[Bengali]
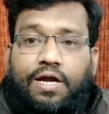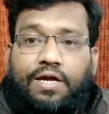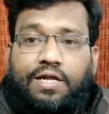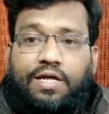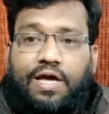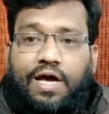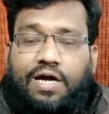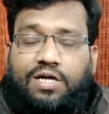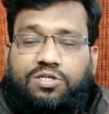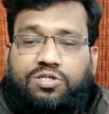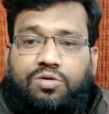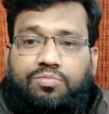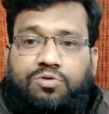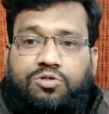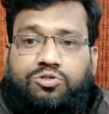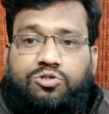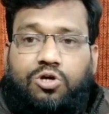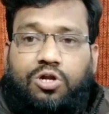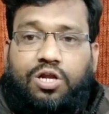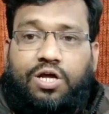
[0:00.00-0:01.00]
এটি এক
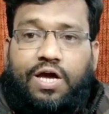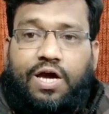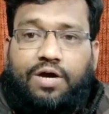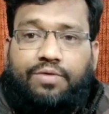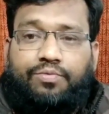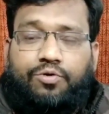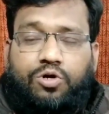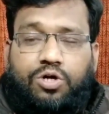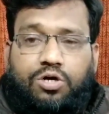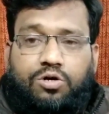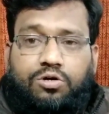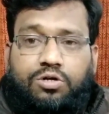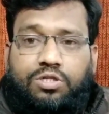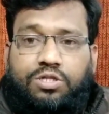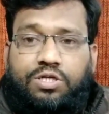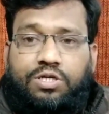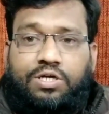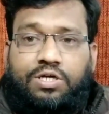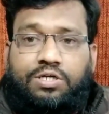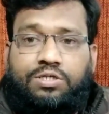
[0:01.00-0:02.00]
চামচ জলে এক ফোঁটা করে
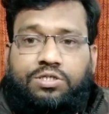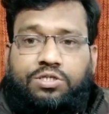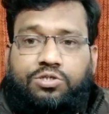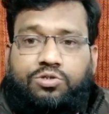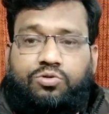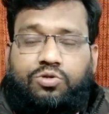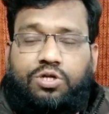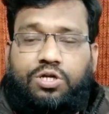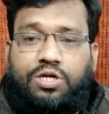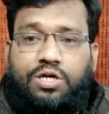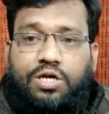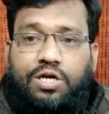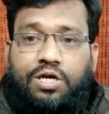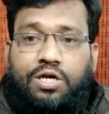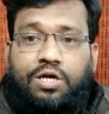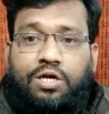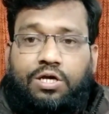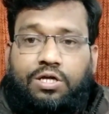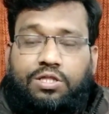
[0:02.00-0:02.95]
দিয়ে শিশুদেরকে